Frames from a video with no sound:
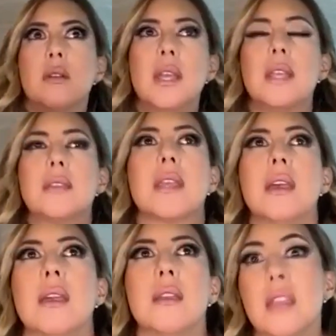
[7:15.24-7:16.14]
Es
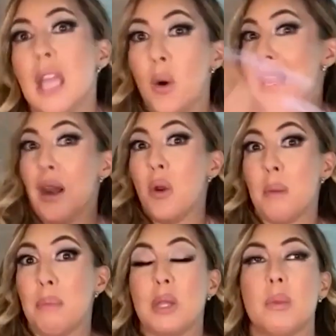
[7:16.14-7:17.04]
que, y ahora ya lo
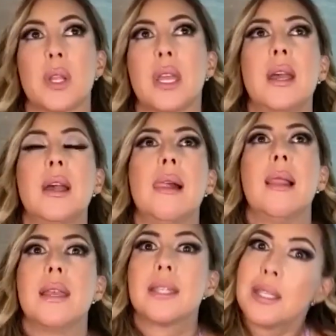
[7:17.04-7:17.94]
repito porque
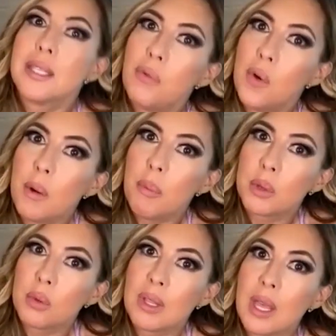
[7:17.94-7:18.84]
es que sí fue una
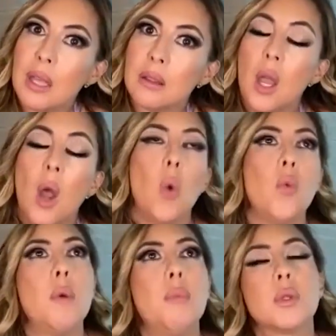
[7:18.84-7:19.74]
oportunidad,
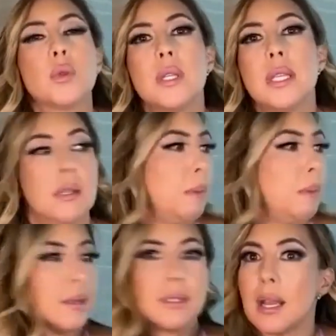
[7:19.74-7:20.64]
una oportunidad
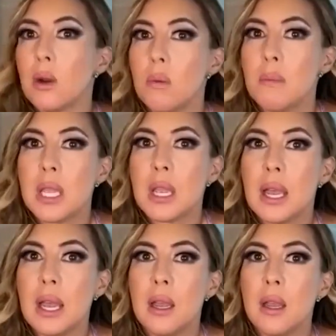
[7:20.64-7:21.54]
para estar con mi
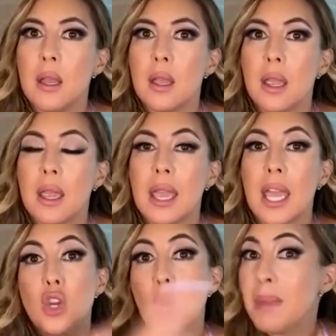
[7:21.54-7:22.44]
hija,
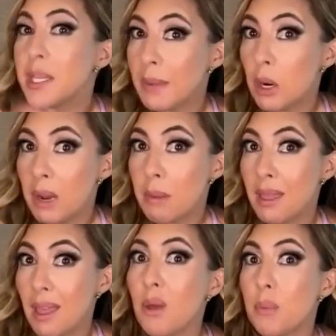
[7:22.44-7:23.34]
que yo misma no me
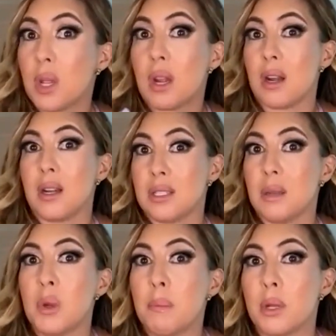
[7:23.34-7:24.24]
había dado porque regresé
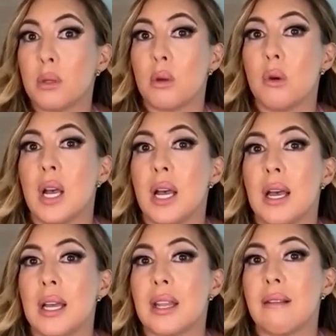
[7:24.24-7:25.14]
muy pronto
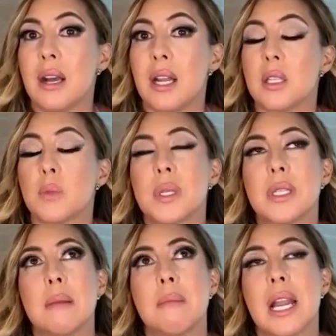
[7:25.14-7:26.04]
a, trabajar después
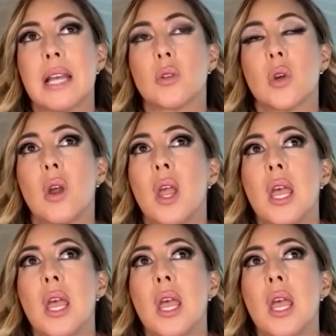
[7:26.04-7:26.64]
del embarazo.